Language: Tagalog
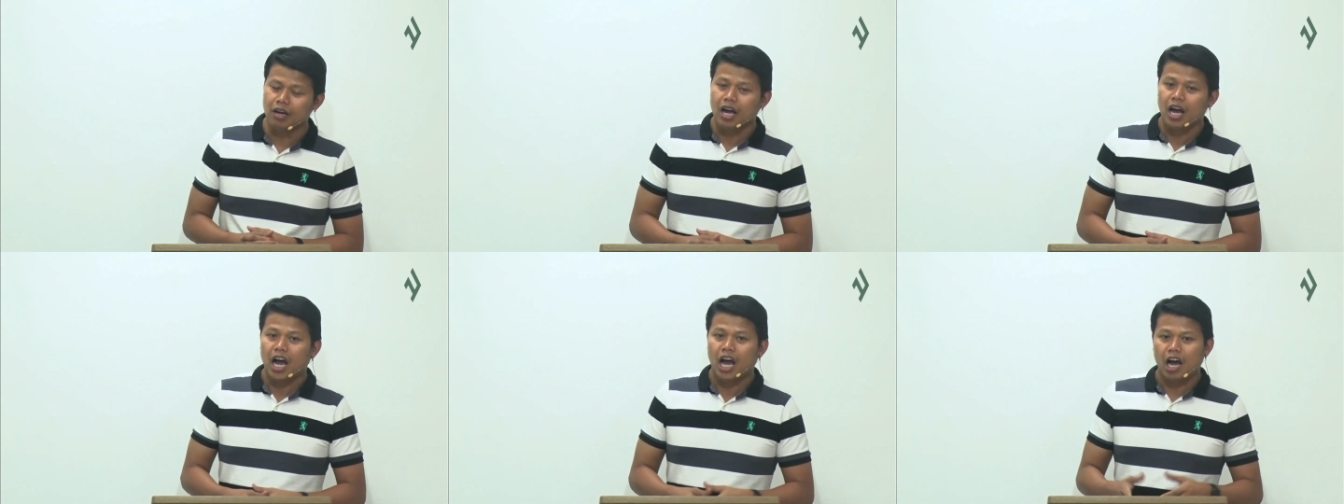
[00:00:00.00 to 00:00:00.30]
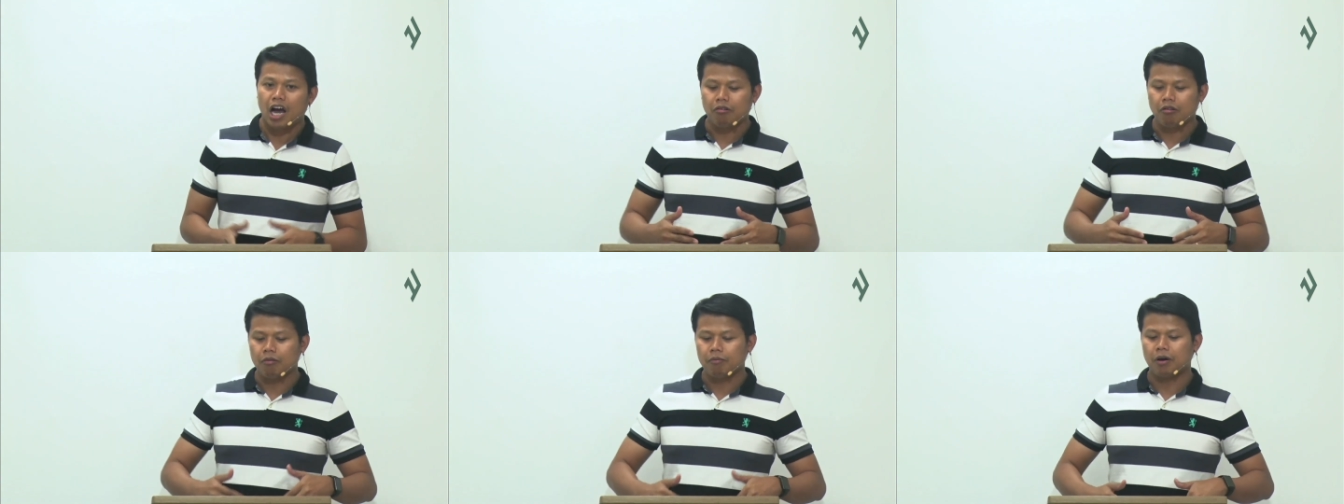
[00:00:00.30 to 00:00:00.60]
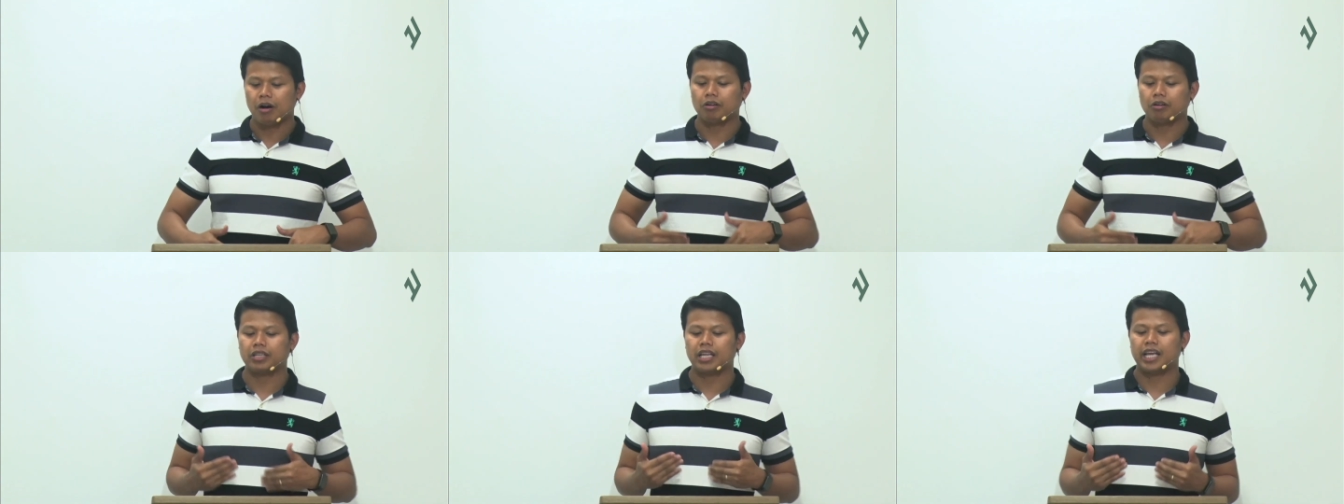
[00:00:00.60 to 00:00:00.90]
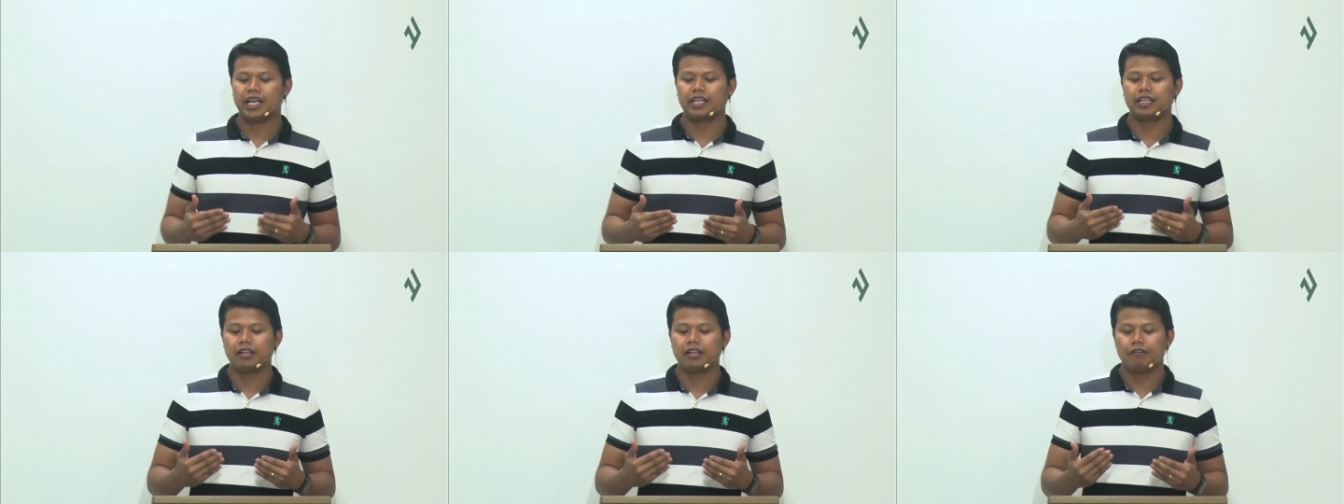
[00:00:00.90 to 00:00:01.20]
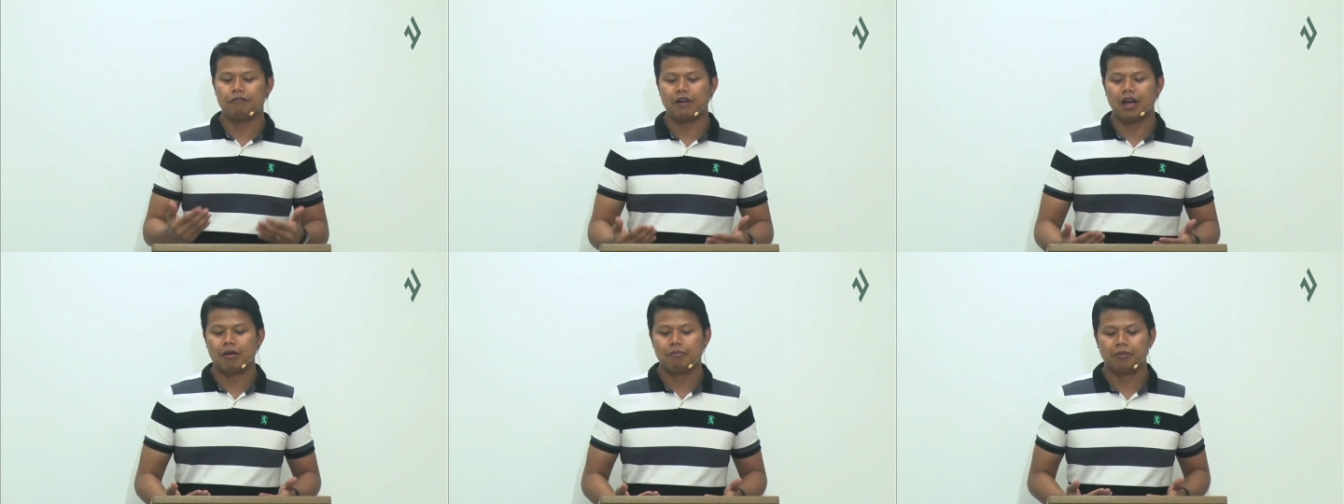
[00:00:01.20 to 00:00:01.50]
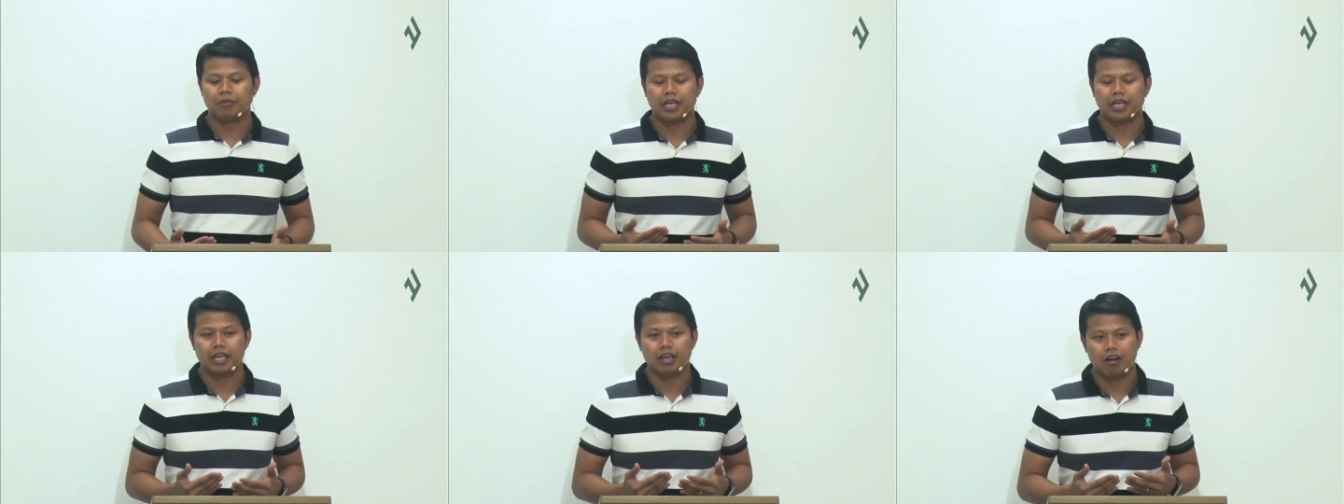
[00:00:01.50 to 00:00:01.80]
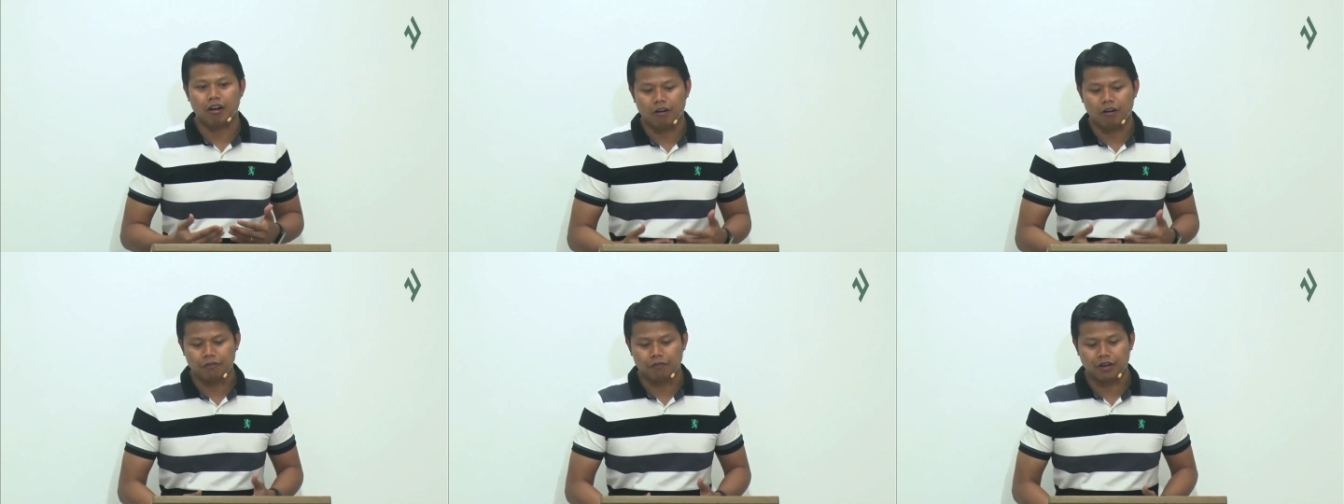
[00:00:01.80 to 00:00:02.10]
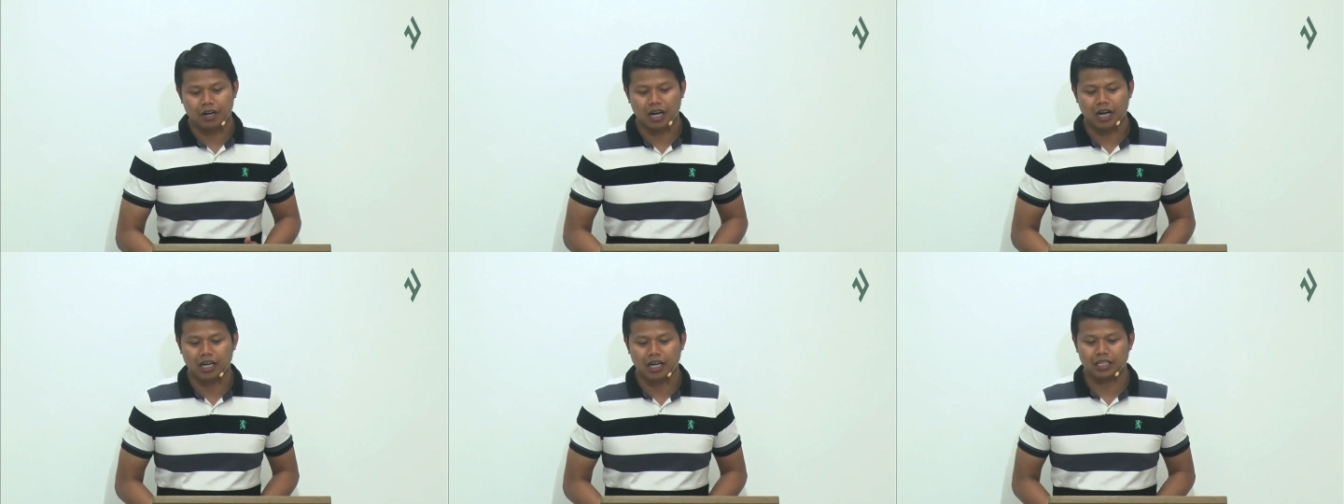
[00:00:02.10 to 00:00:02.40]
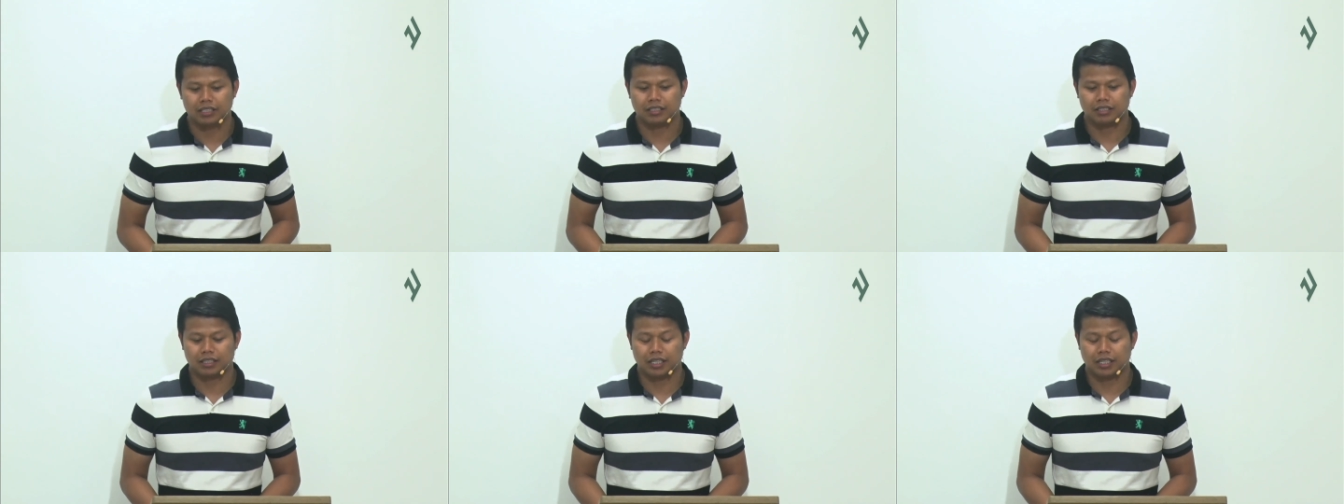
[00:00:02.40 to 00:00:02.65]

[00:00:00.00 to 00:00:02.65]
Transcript: how about in the family of God?